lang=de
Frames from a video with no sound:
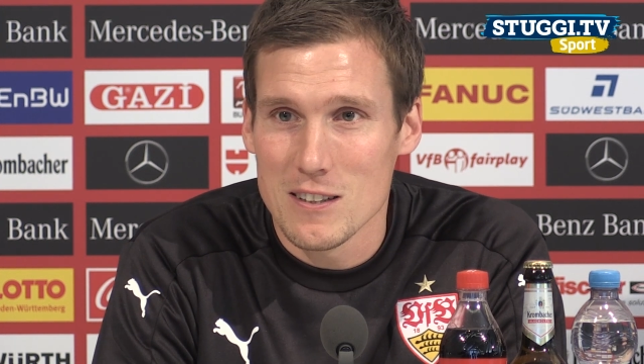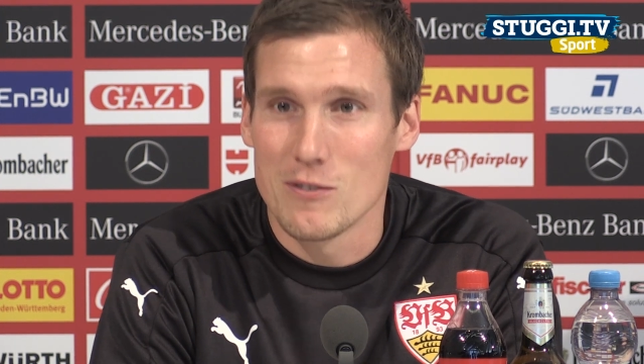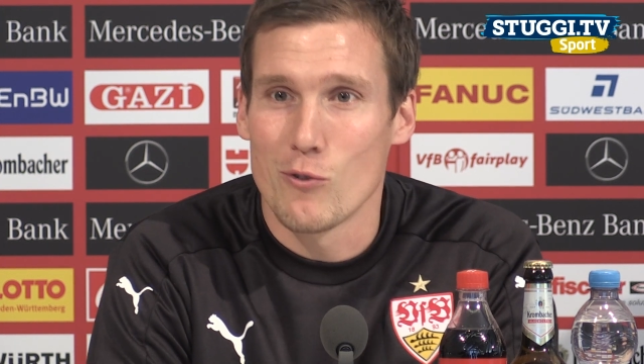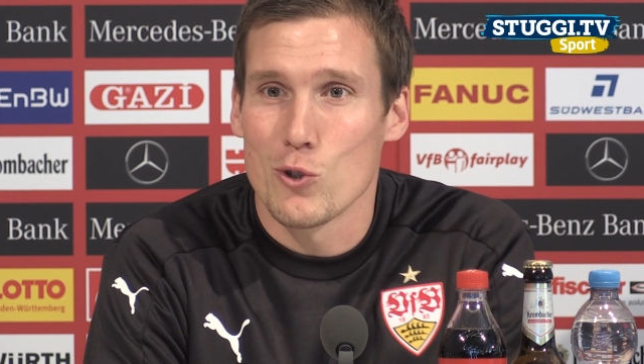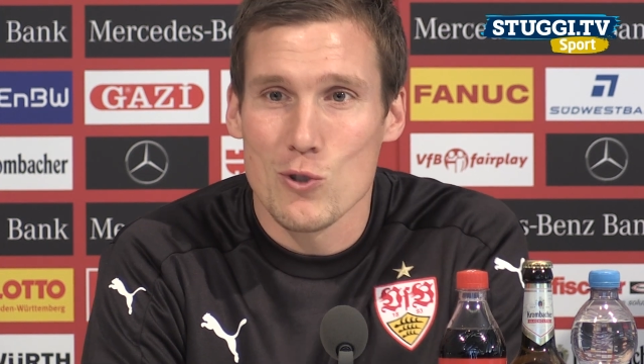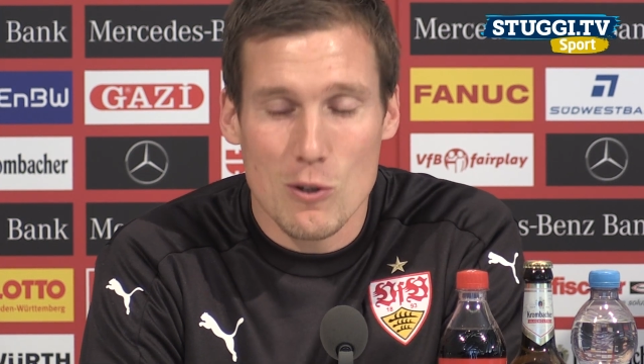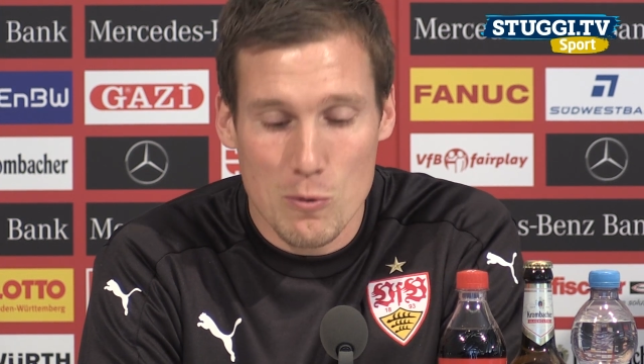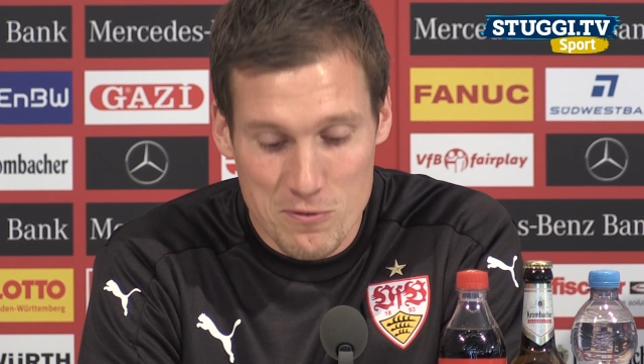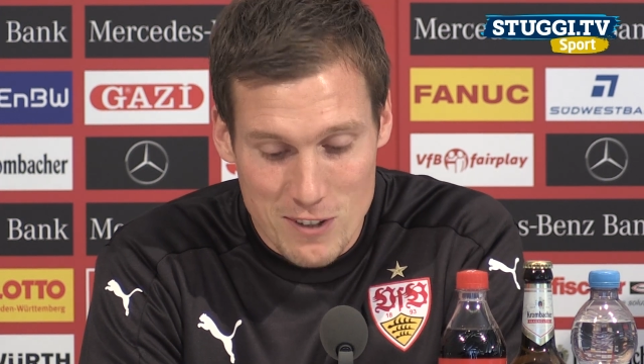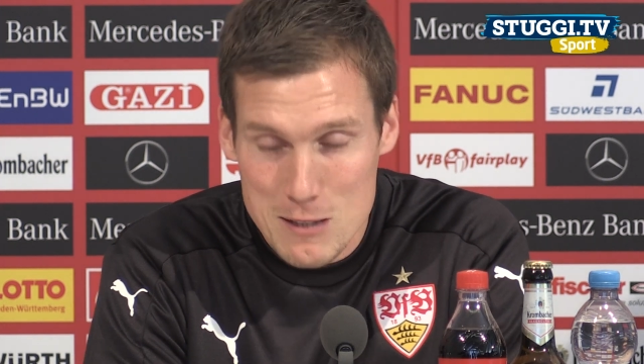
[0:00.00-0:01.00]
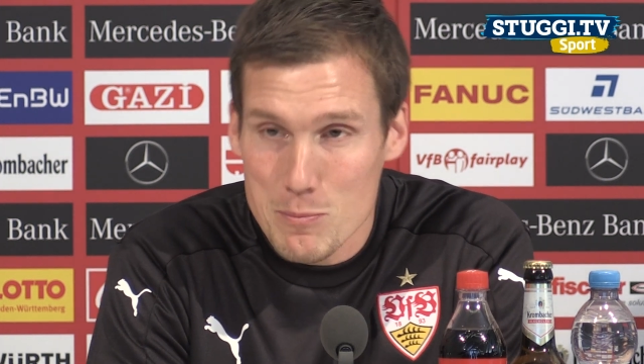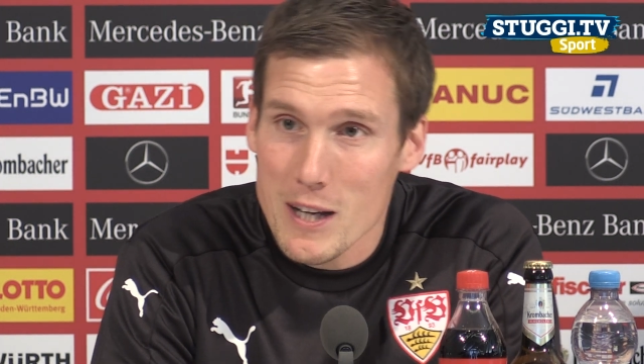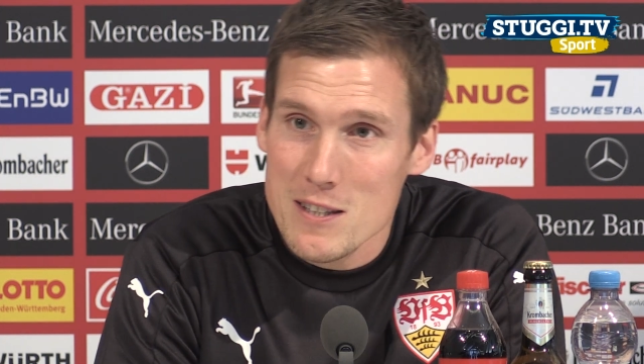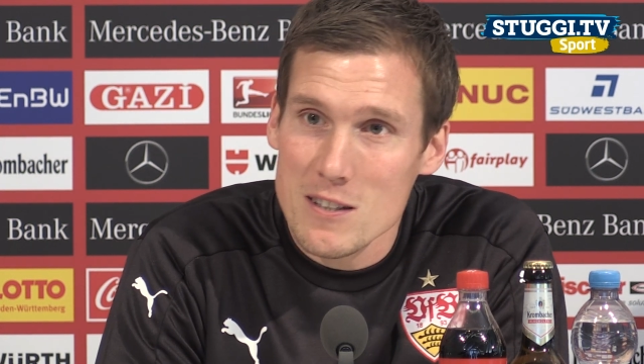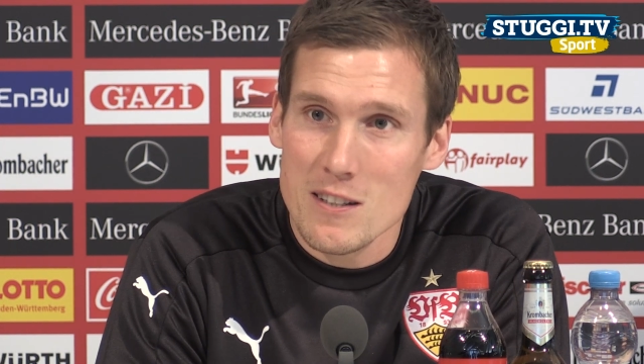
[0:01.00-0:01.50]
Äh, wir wollen uns da oben
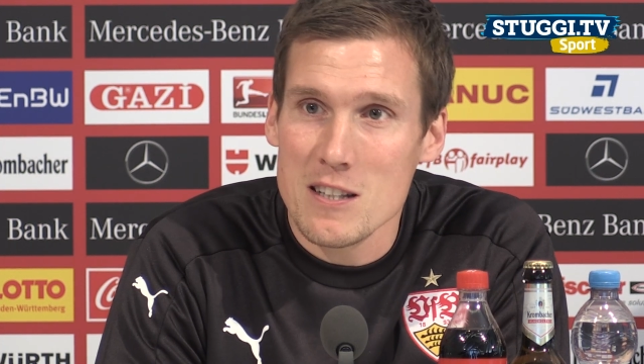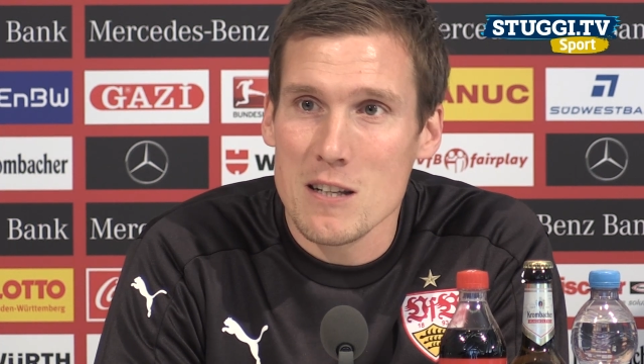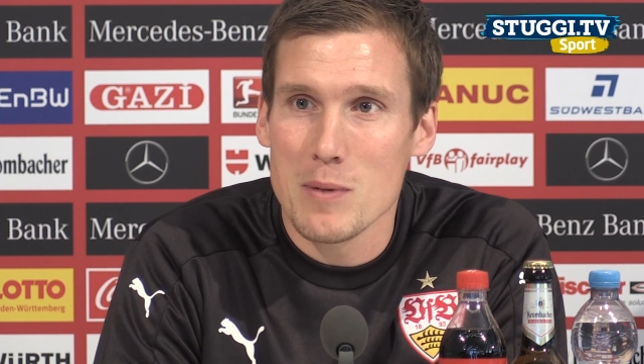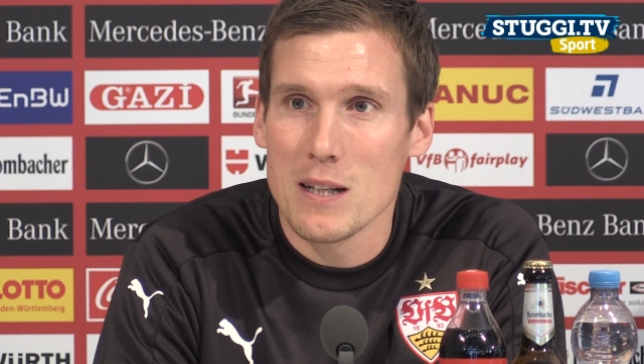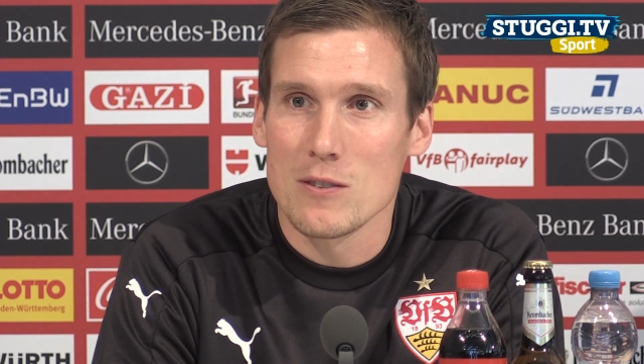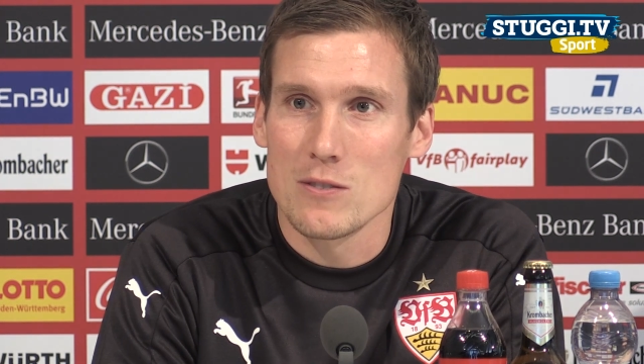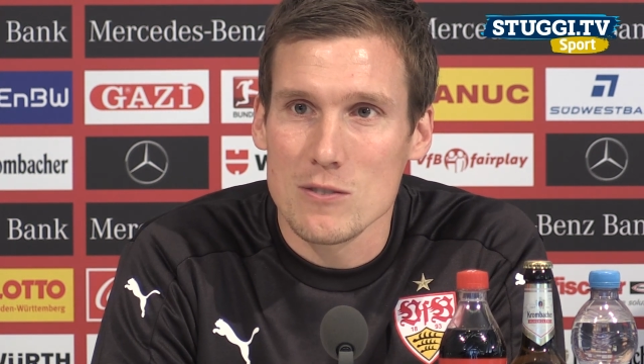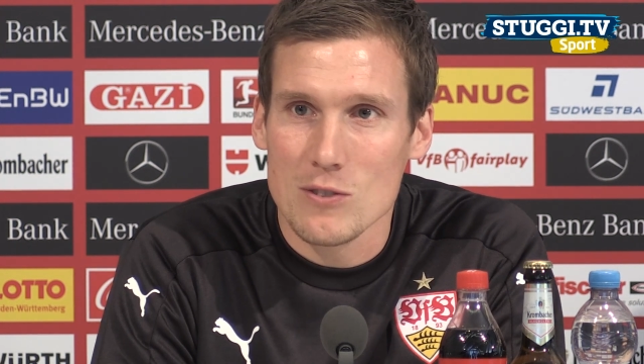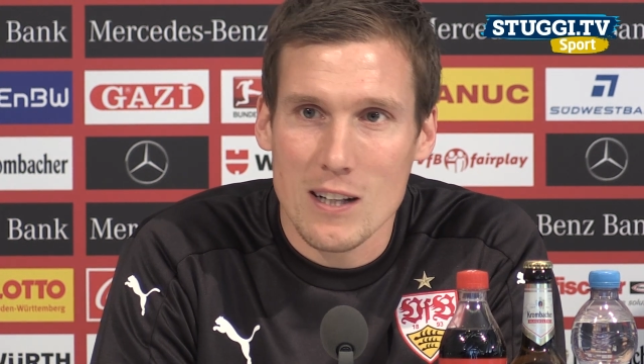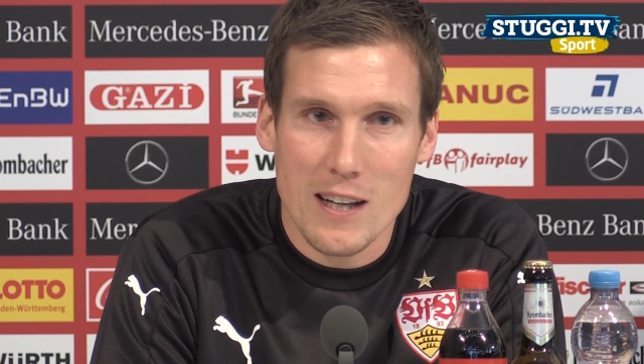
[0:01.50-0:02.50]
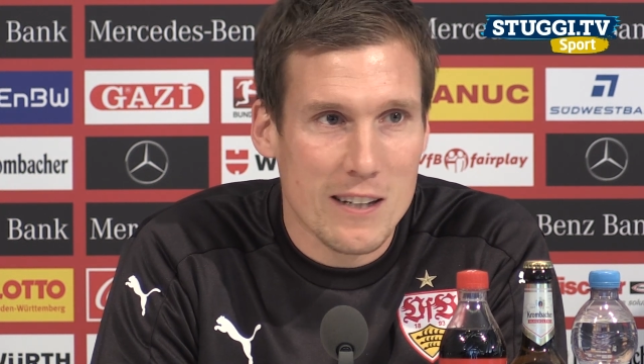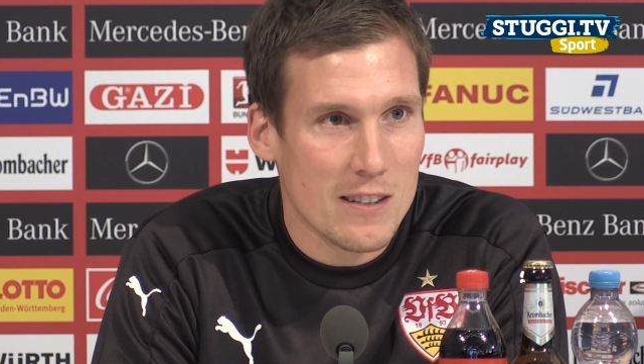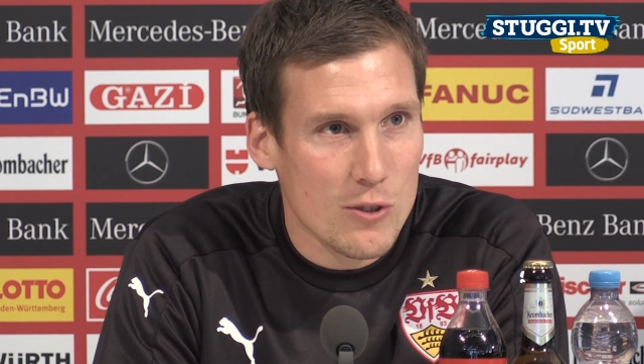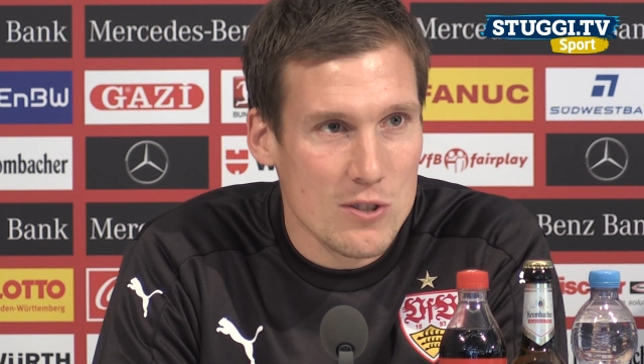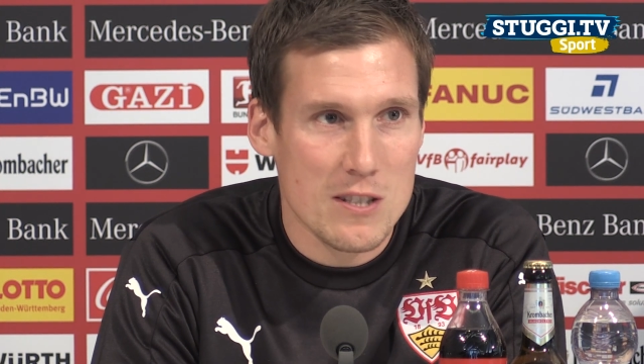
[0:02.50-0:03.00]
festbeißen in der Tabelle und, und
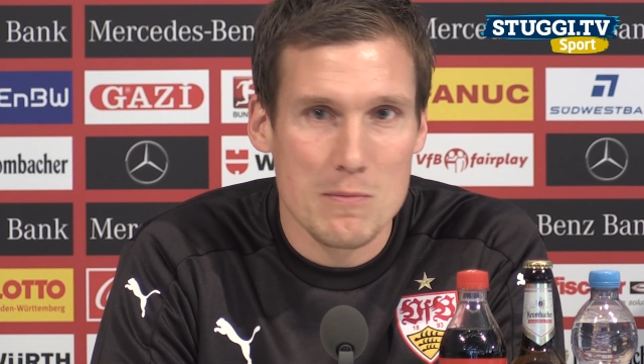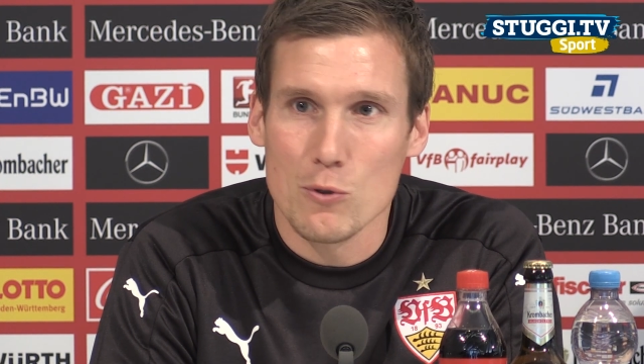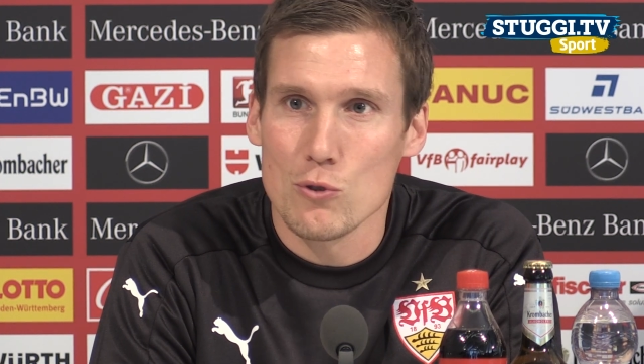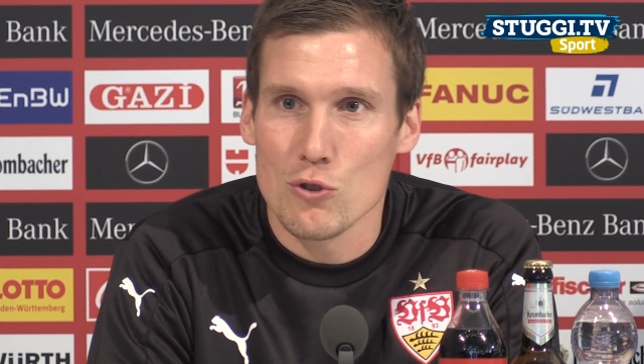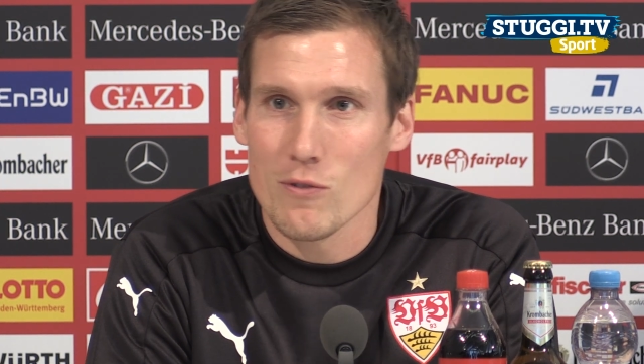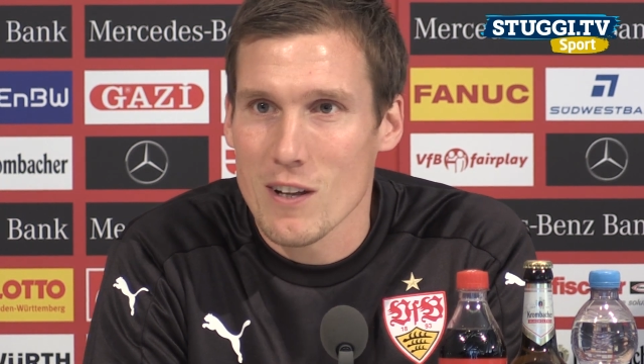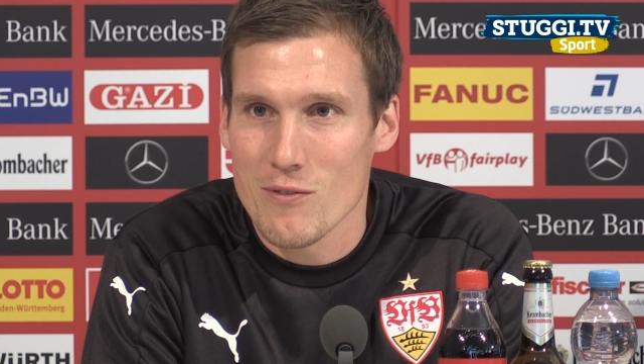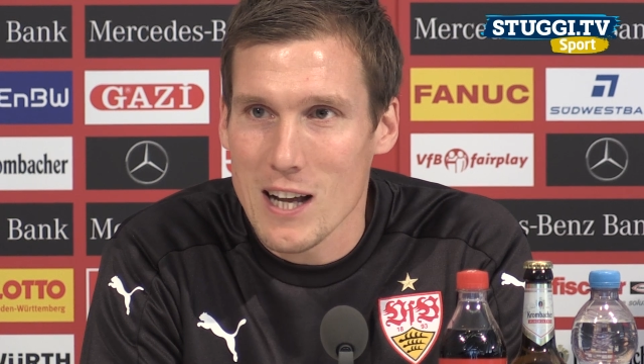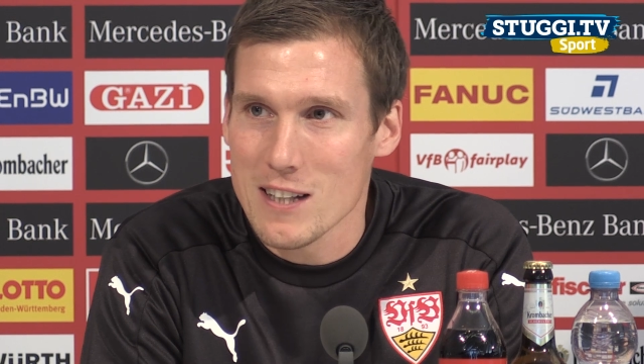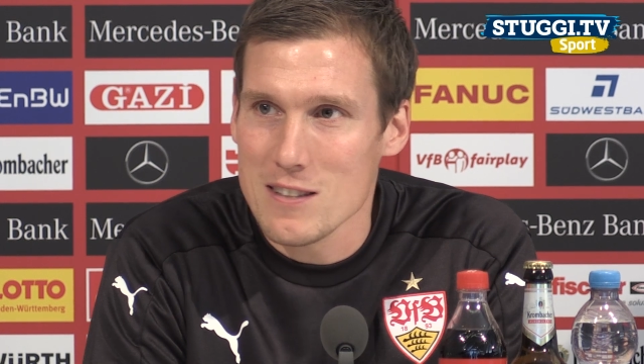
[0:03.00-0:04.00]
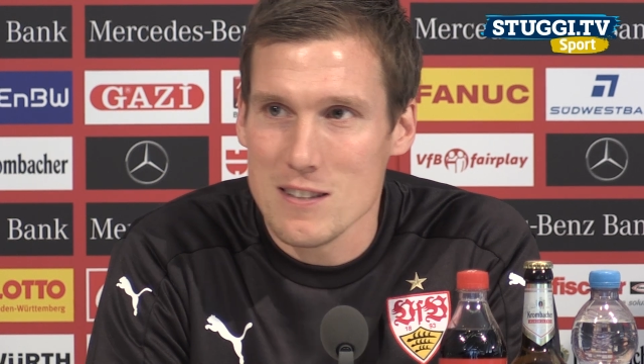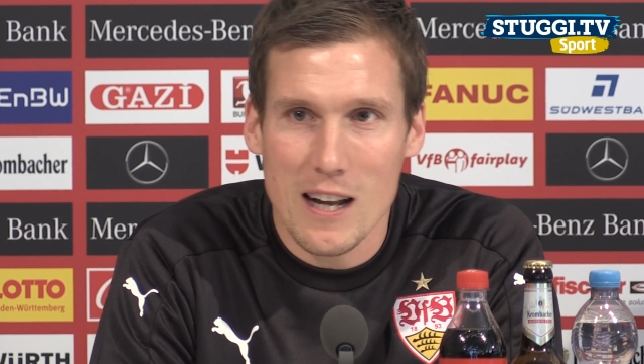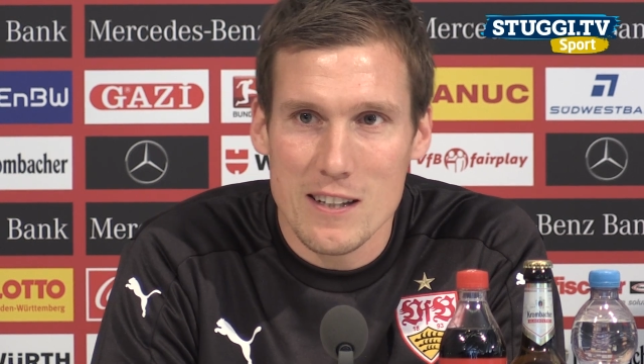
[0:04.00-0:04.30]
alleine aus diesem Grund schon werden wir alles,